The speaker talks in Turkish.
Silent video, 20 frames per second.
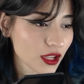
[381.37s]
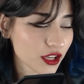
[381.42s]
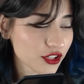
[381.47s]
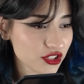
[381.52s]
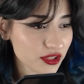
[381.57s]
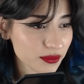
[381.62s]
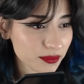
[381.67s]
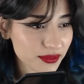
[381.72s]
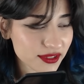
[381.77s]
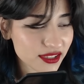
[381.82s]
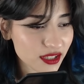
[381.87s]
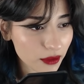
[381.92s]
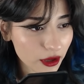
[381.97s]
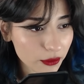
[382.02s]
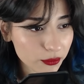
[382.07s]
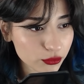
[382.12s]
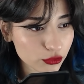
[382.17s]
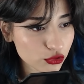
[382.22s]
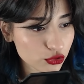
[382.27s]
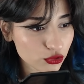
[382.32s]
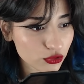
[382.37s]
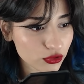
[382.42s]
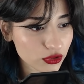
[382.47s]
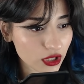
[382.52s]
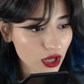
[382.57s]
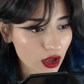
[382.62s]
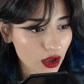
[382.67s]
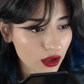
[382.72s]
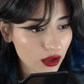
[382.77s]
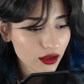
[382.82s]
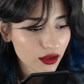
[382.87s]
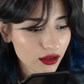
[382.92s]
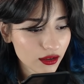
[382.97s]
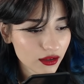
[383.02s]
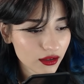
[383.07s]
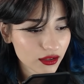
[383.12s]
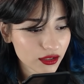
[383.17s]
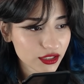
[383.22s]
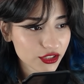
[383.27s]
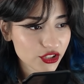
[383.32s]
Aşkım biz sabah buluştuk ya.
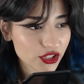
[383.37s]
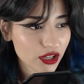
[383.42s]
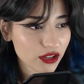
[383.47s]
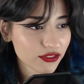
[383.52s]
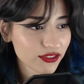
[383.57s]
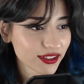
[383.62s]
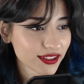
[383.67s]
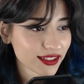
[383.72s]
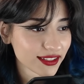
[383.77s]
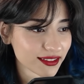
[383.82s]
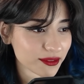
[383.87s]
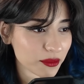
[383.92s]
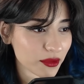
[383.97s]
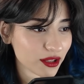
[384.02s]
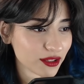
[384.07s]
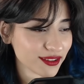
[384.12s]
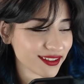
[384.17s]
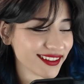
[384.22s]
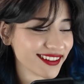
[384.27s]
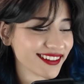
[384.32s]
Aa iyice kafayı yedim al.